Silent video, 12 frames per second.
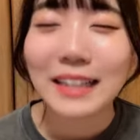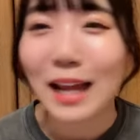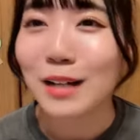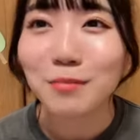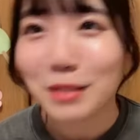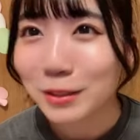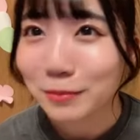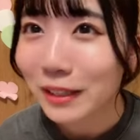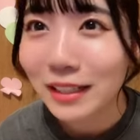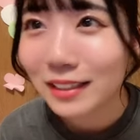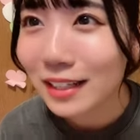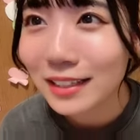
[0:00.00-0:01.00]

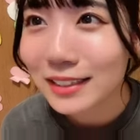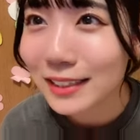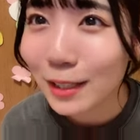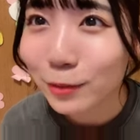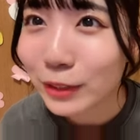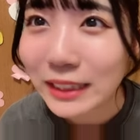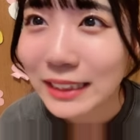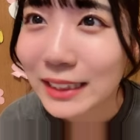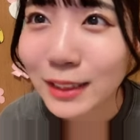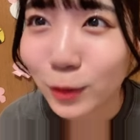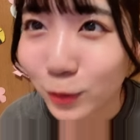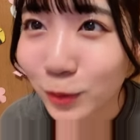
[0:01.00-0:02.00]
キャラメルバナナ味が美味
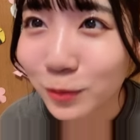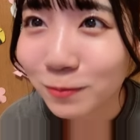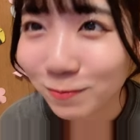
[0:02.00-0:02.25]
しいよ